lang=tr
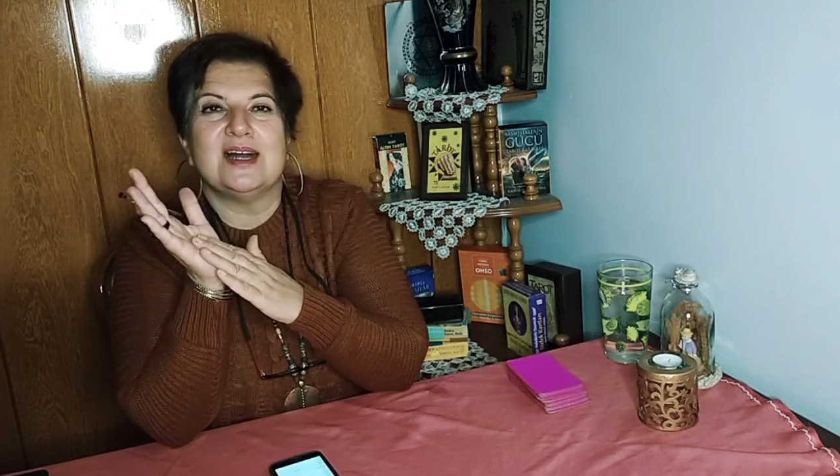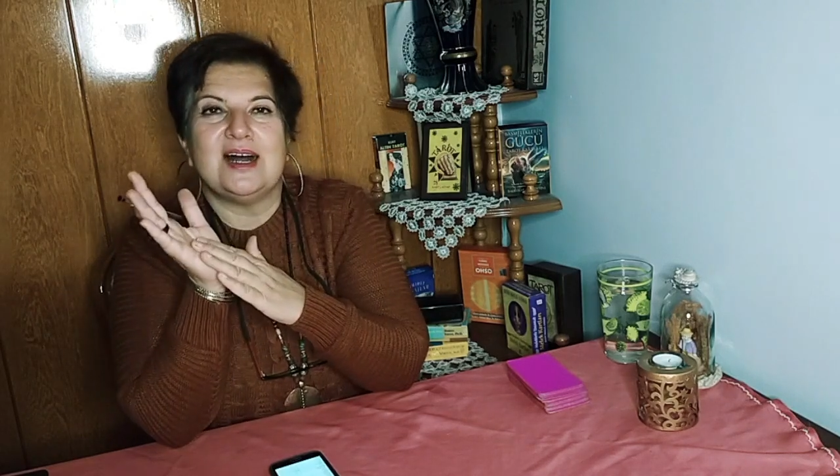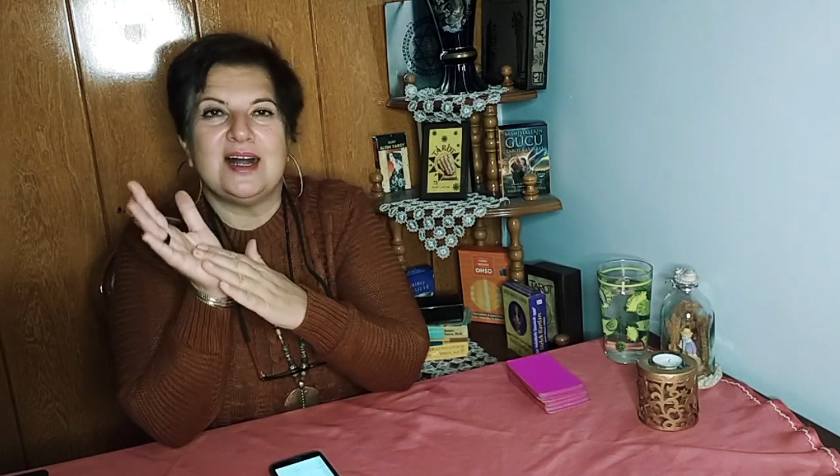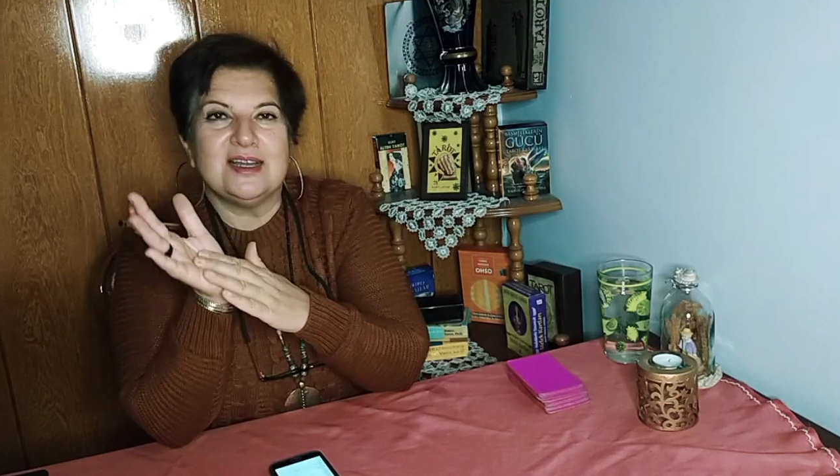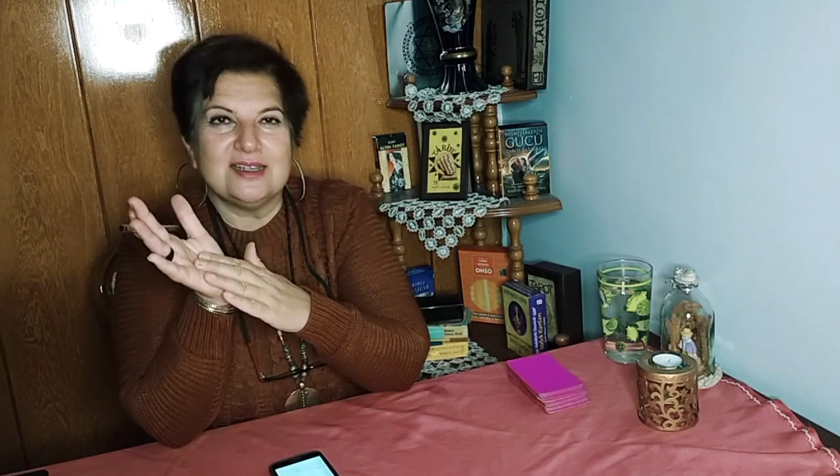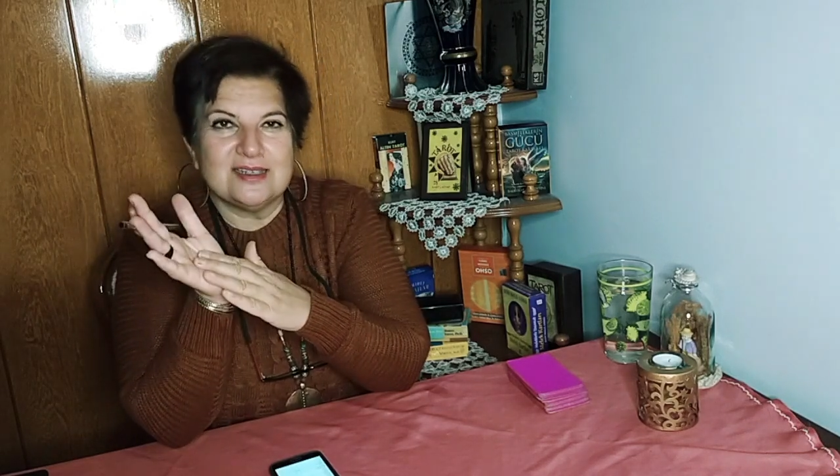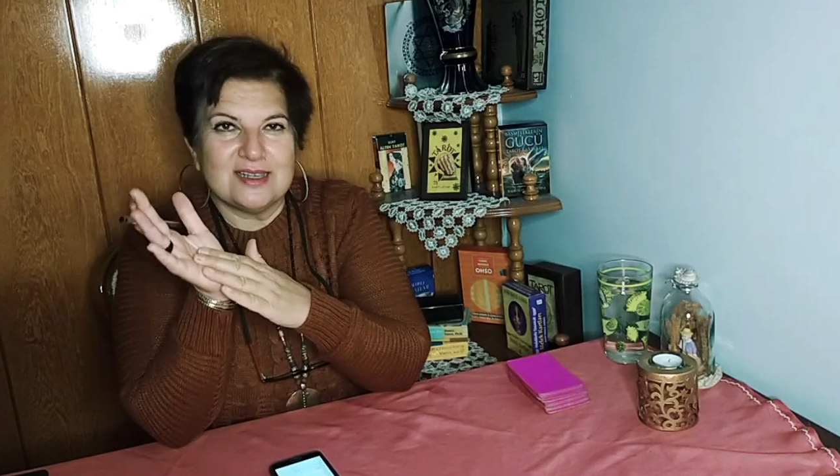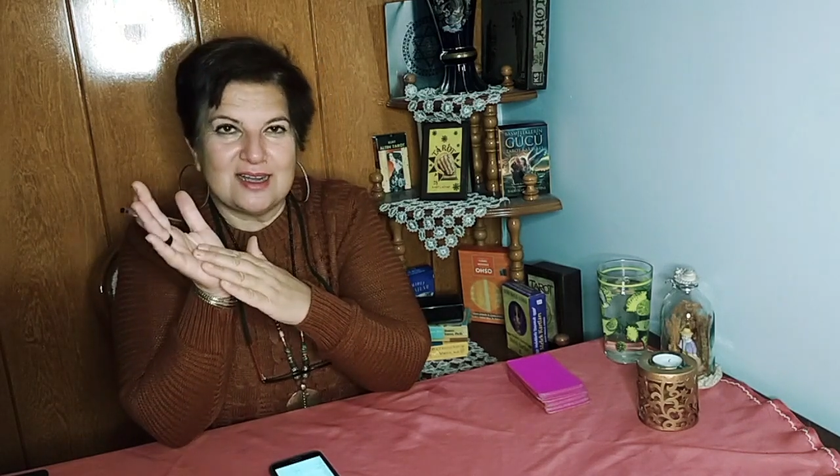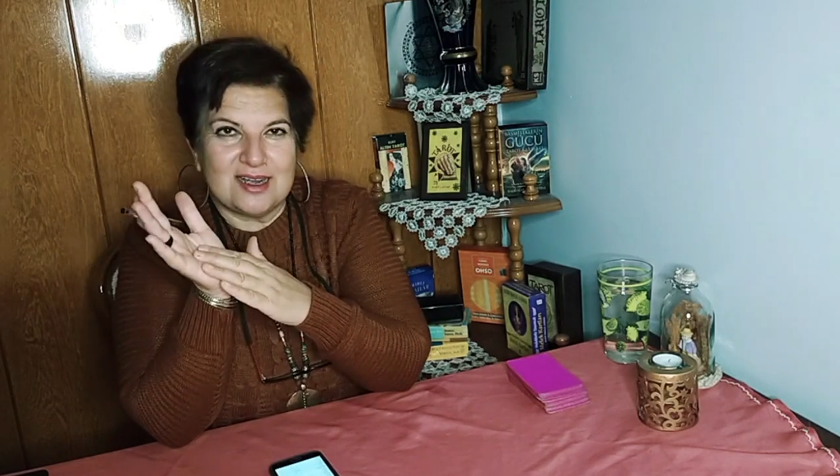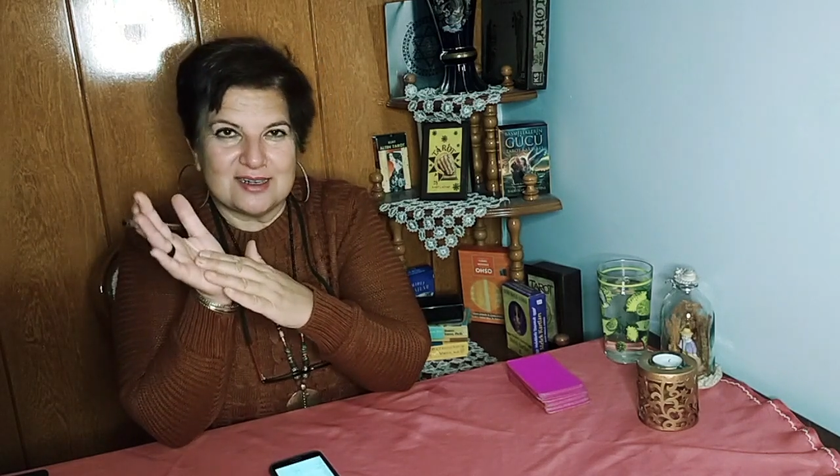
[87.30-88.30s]
Ay
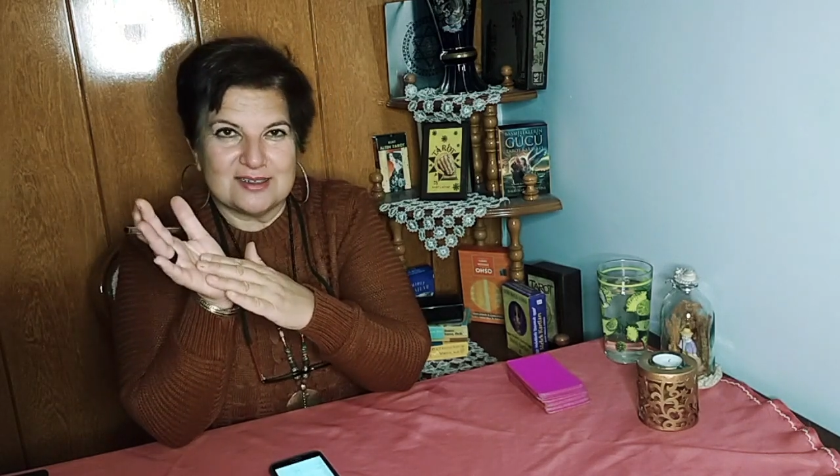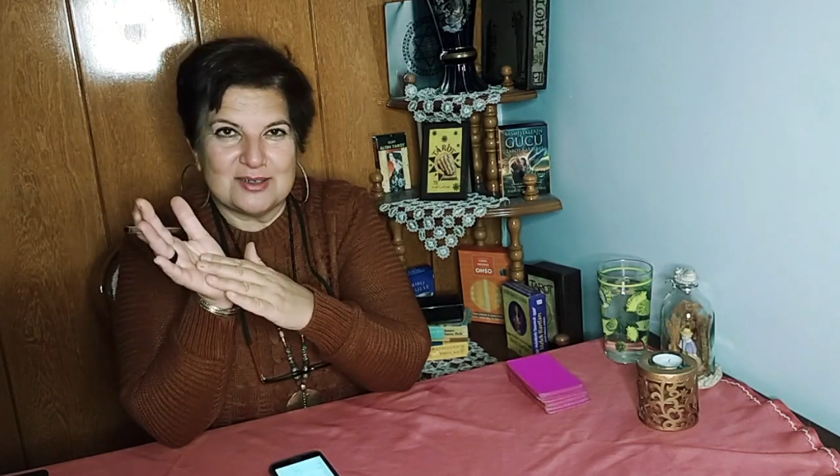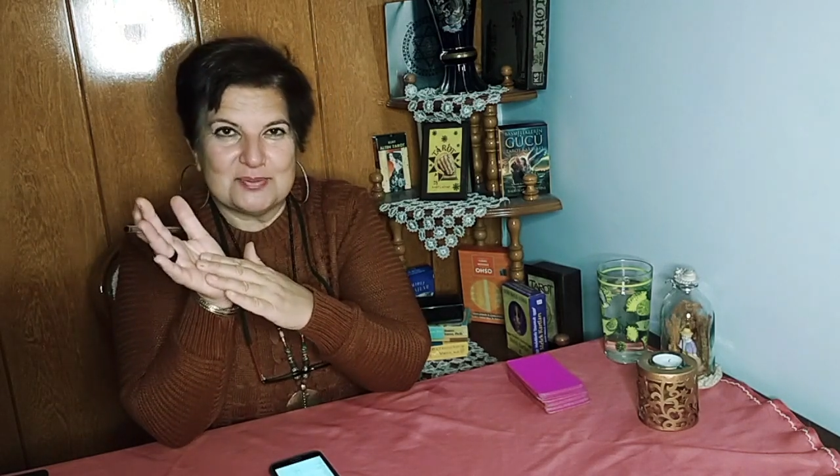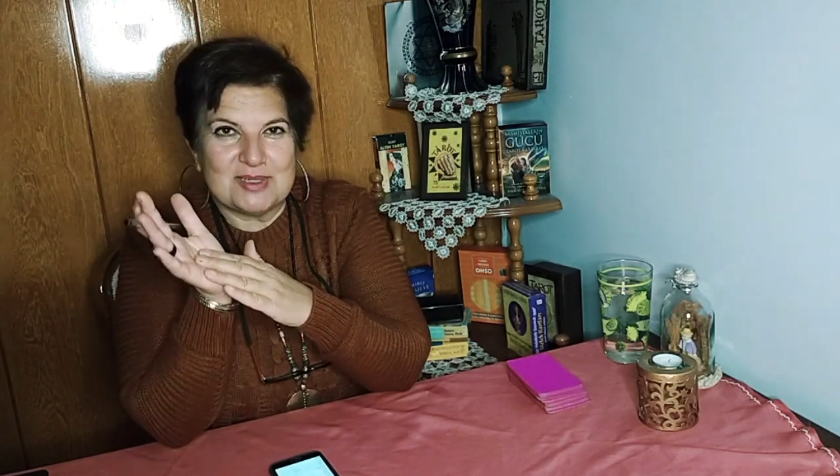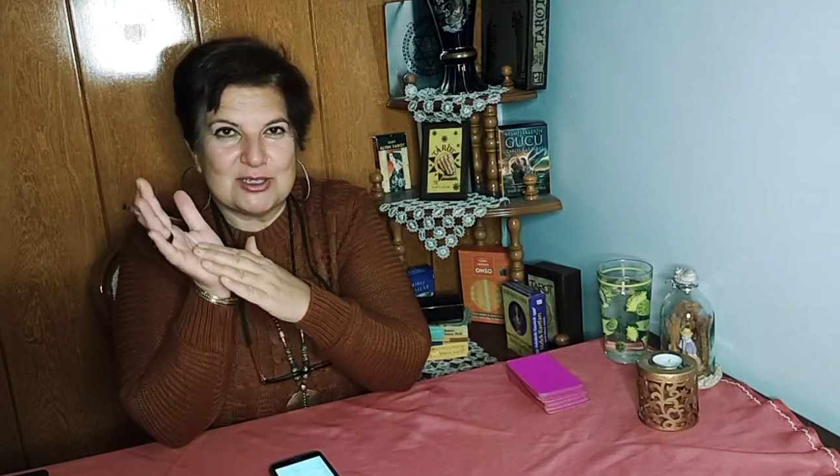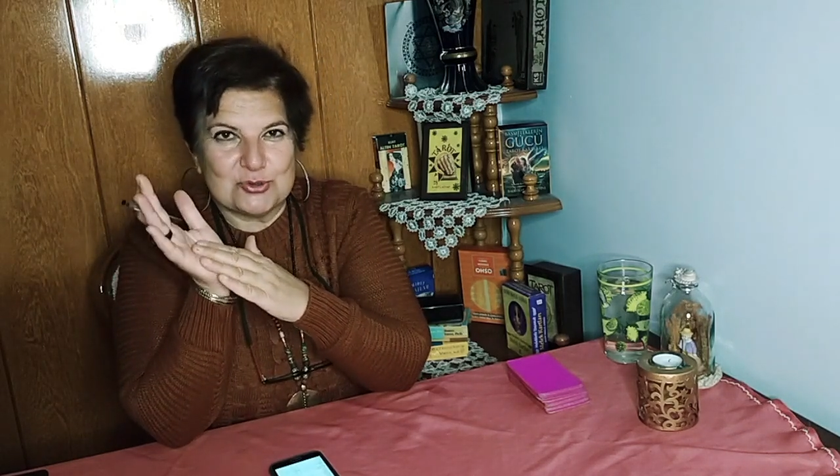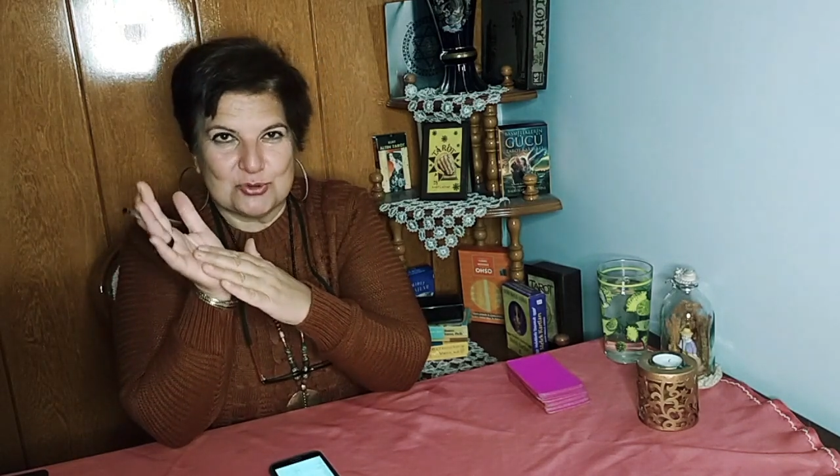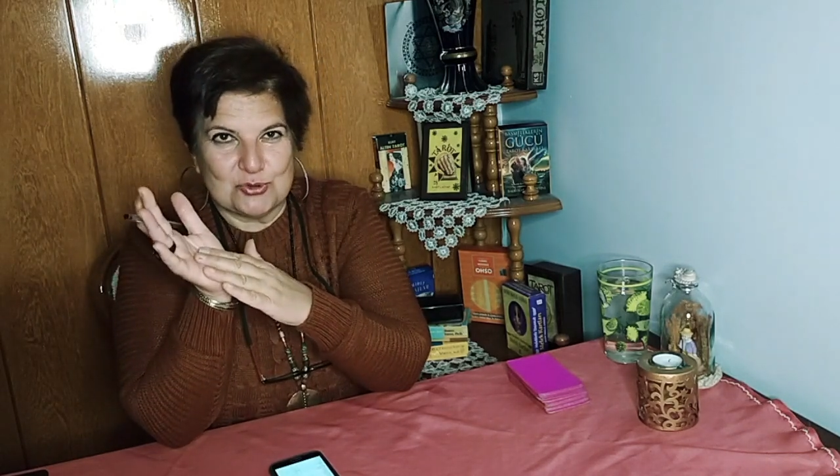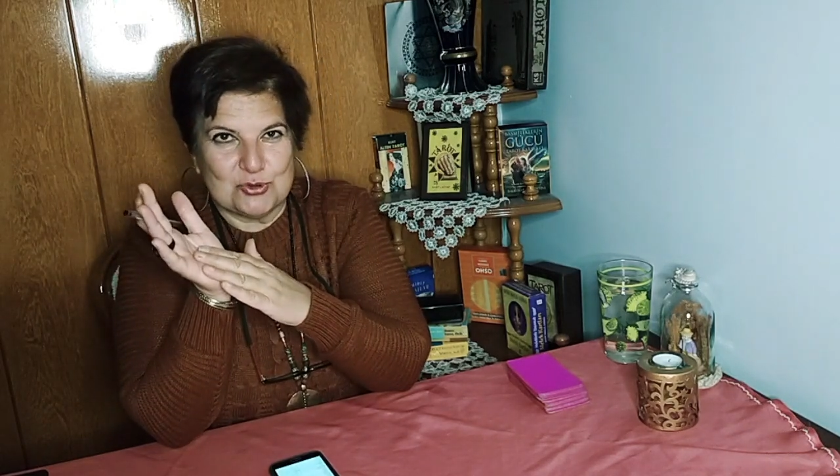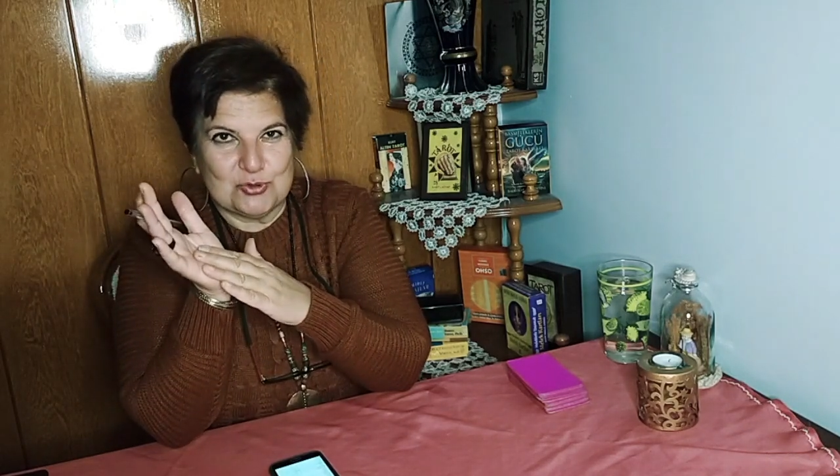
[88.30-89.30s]
Akrep'te su
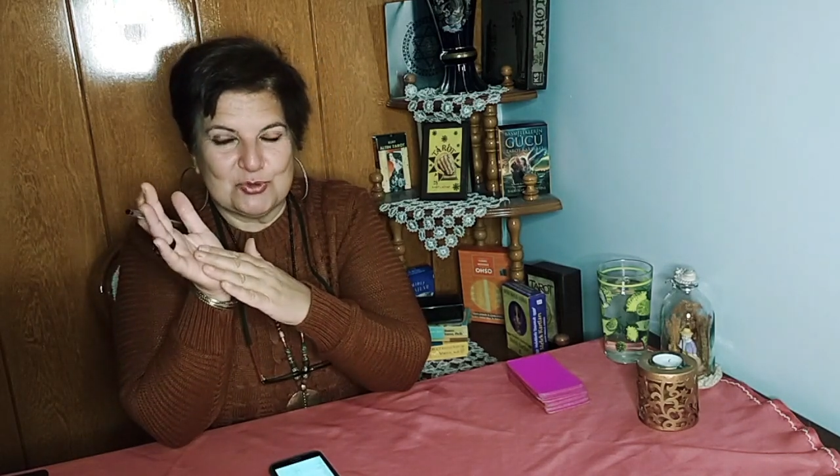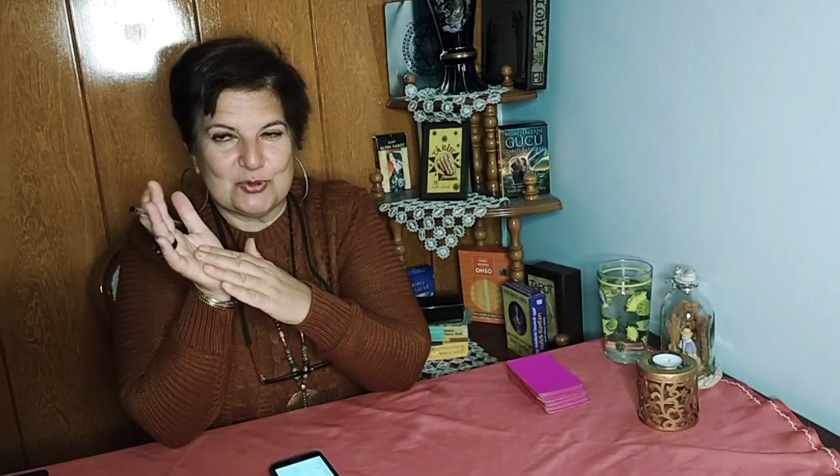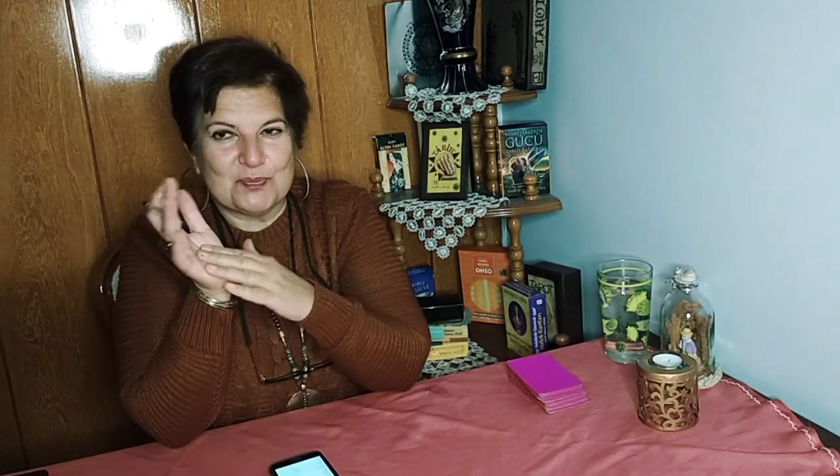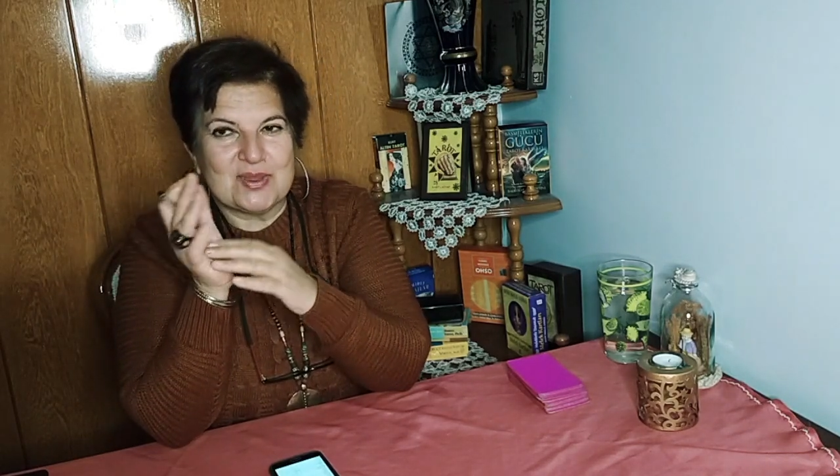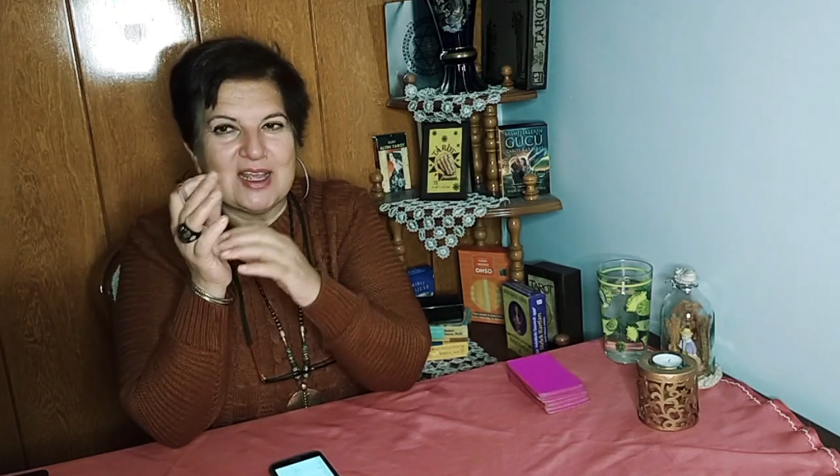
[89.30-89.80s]
grubu.